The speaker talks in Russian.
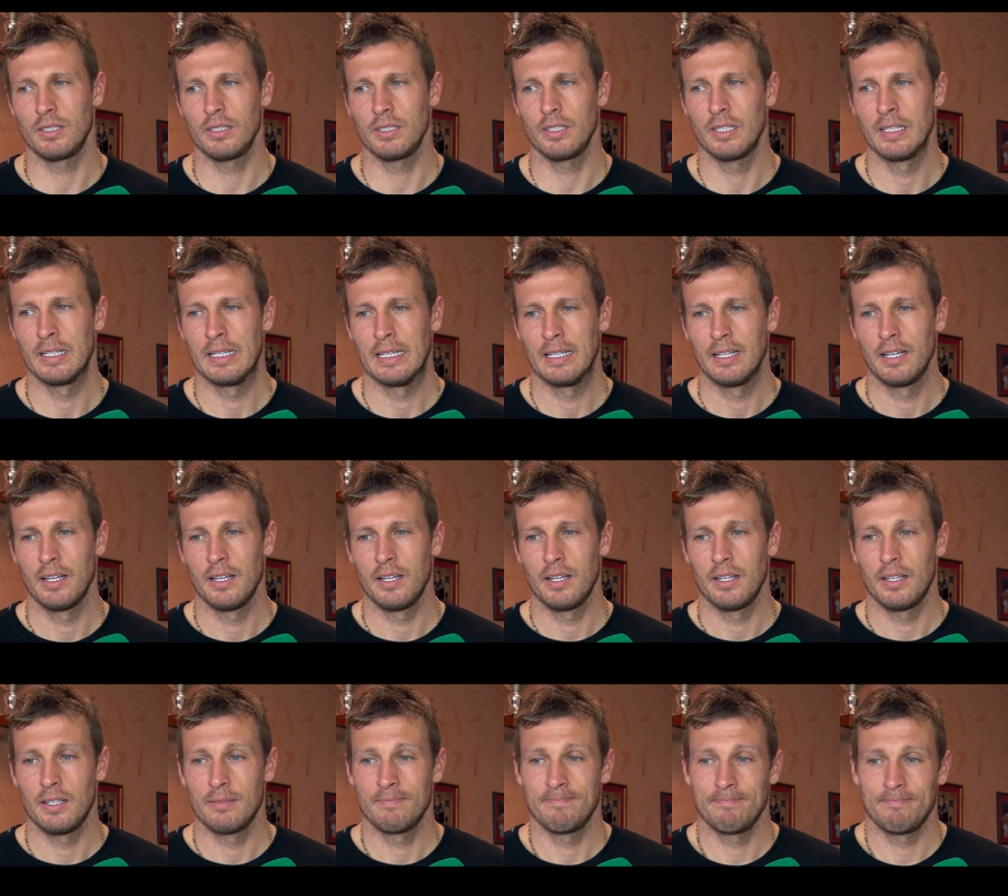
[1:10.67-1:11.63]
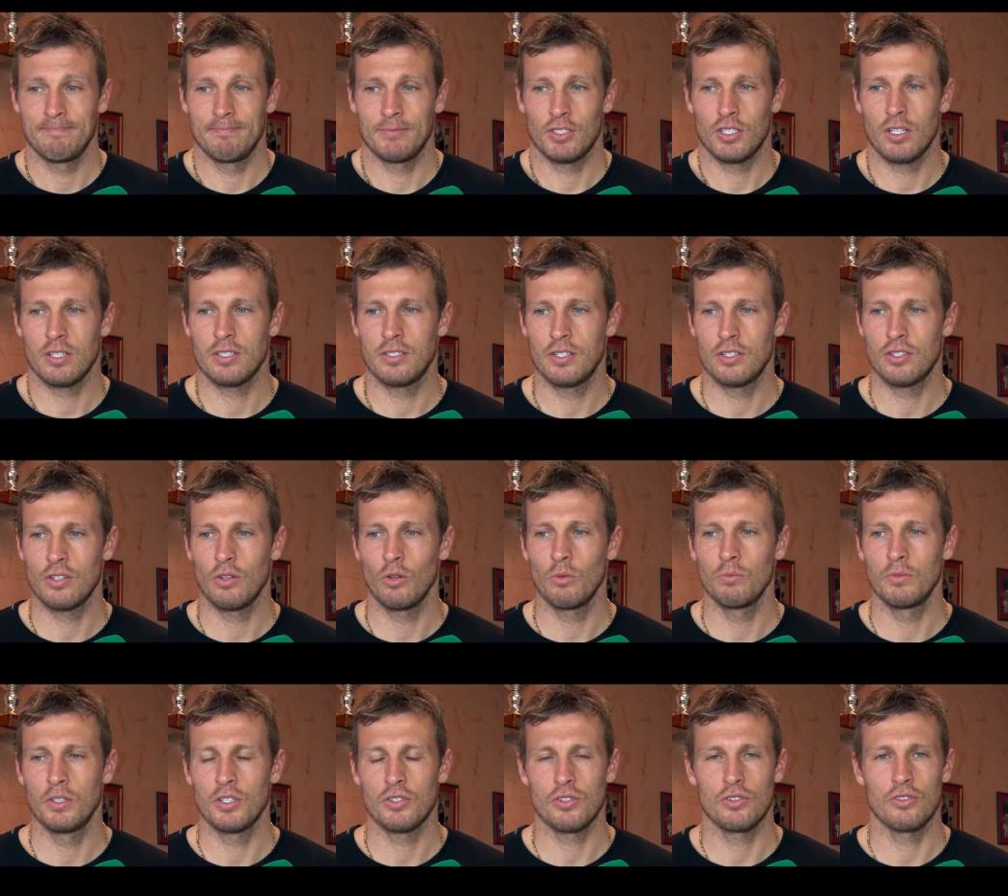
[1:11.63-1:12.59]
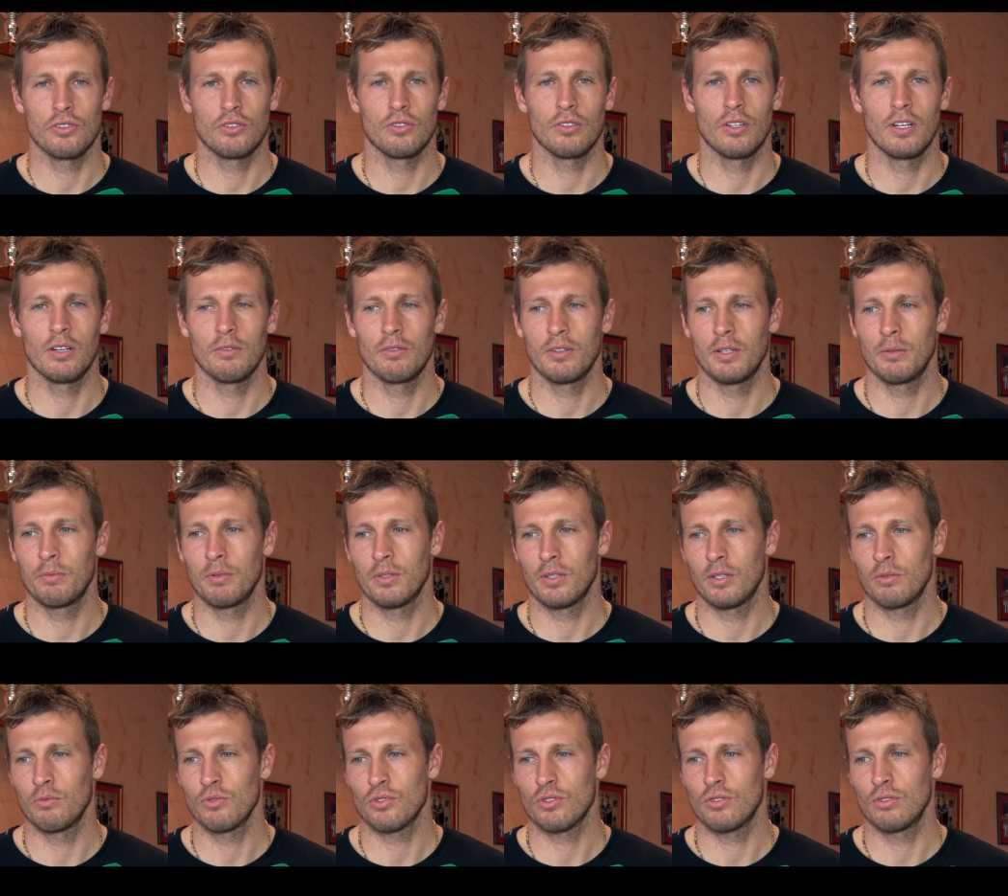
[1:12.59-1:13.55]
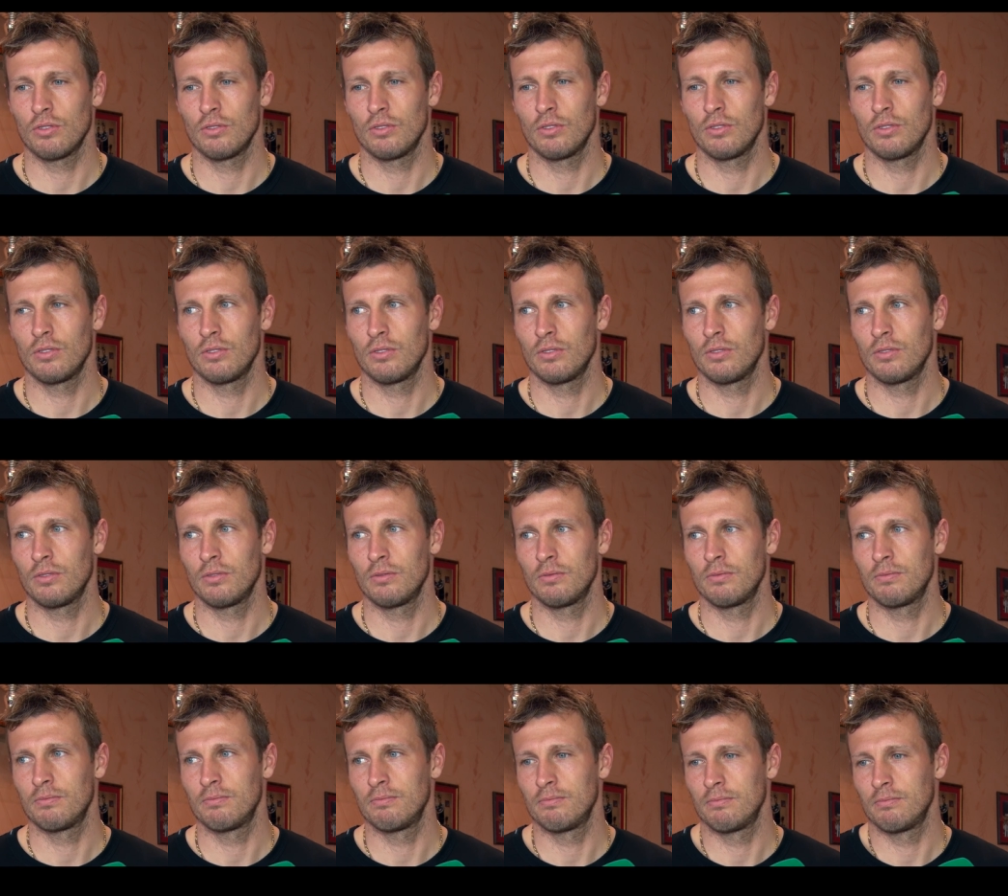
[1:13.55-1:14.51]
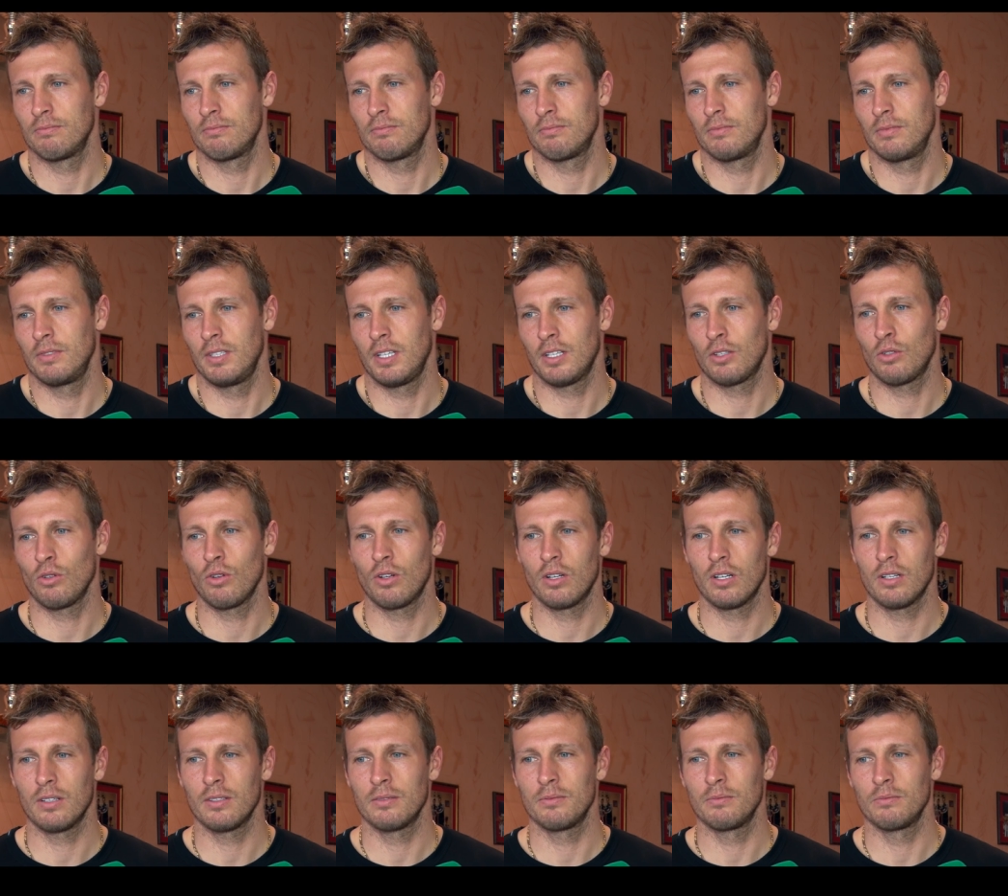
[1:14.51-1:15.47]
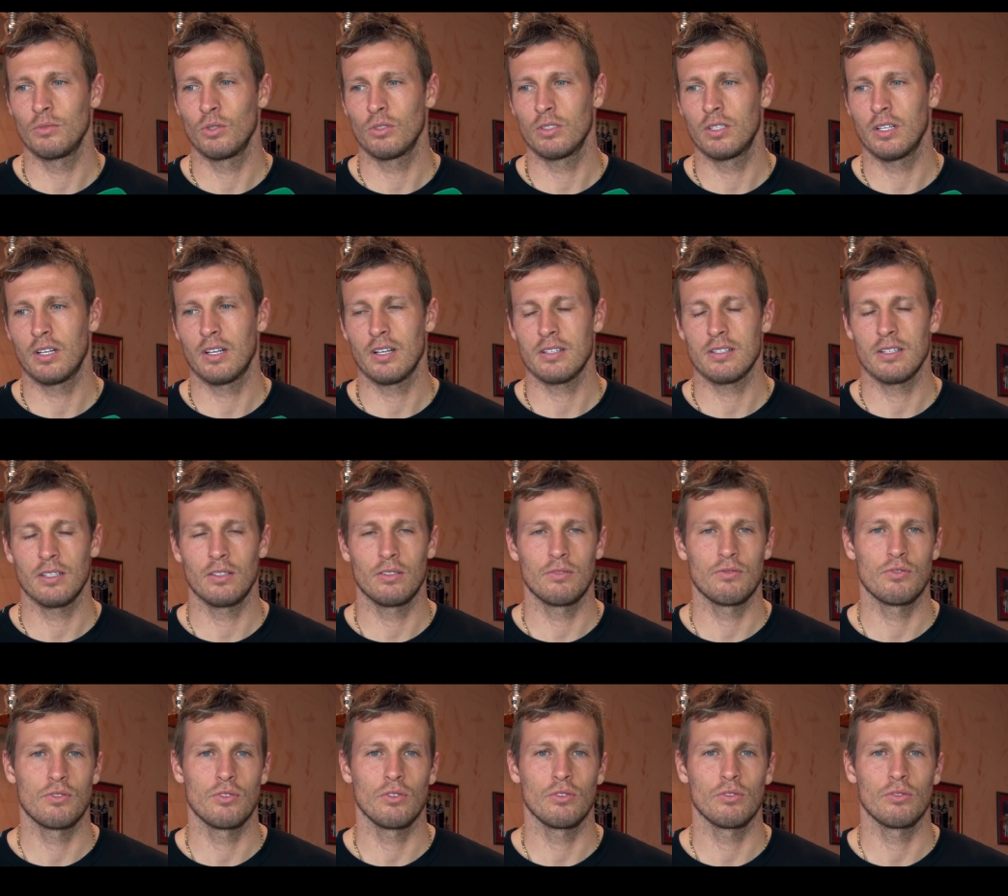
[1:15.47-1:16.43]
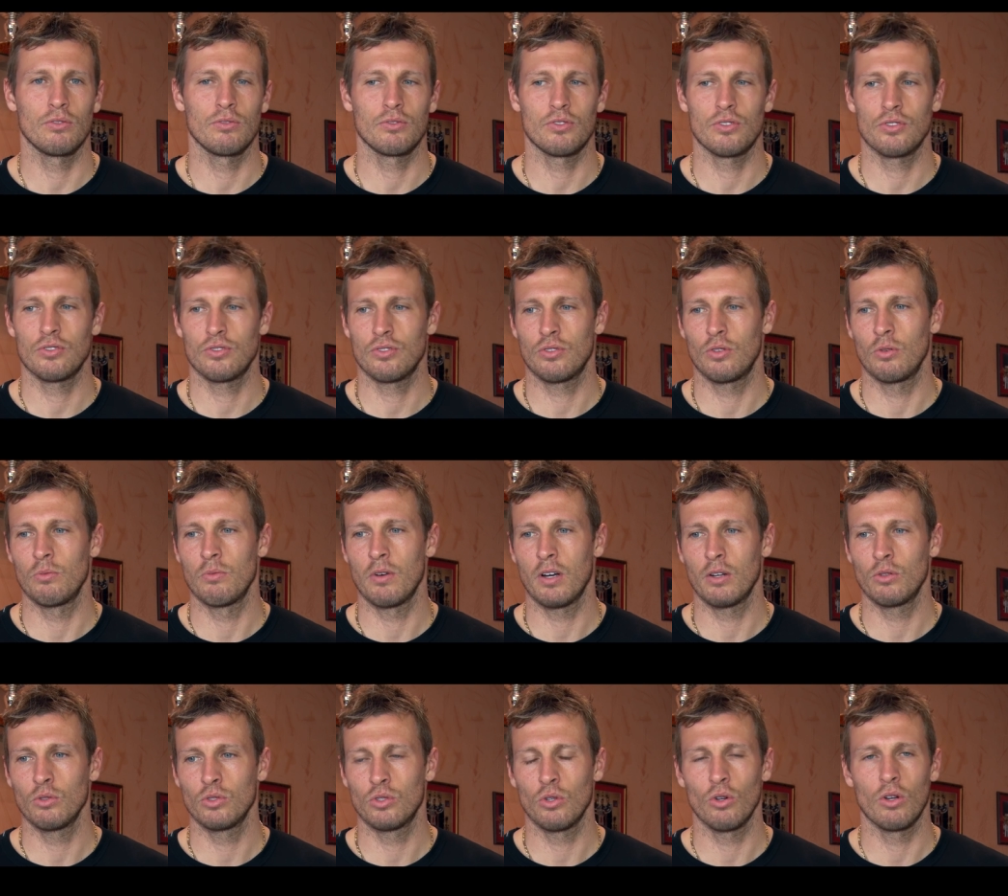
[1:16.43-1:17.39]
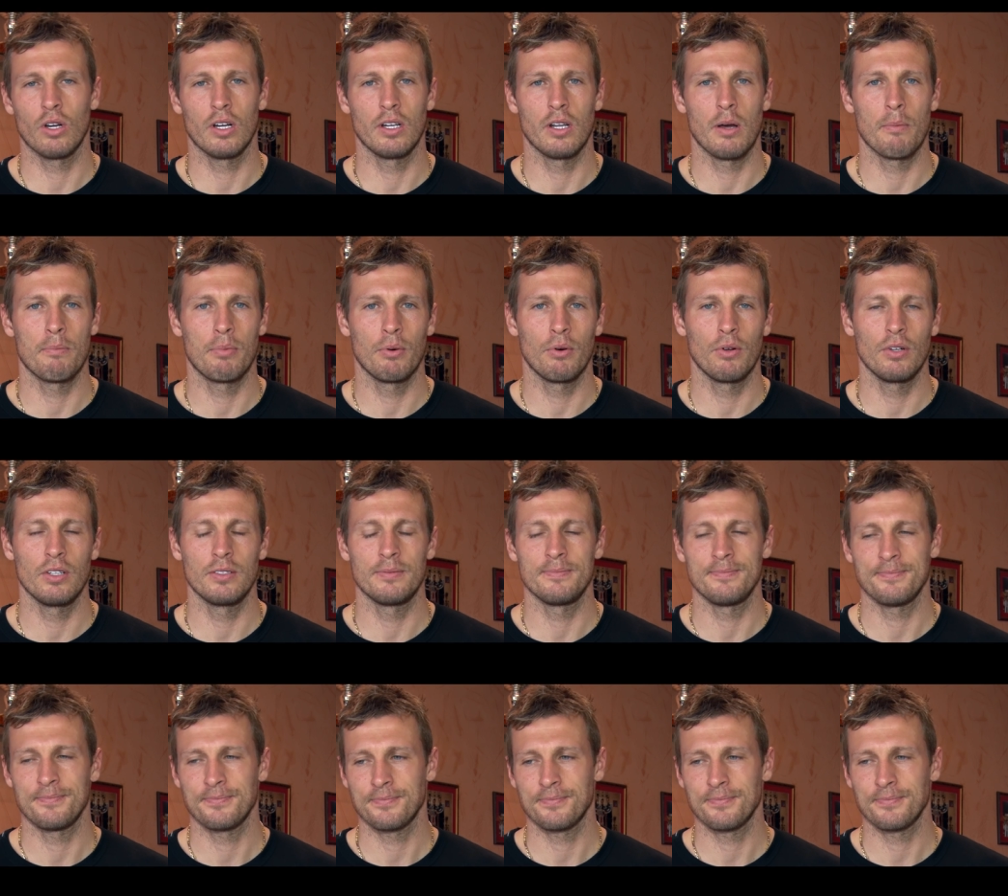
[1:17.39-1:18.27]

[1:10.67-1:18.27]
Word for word: И сейчас тяжело мне еще что-то говорить, потому что я только мог доказать все, что могу, только на поле.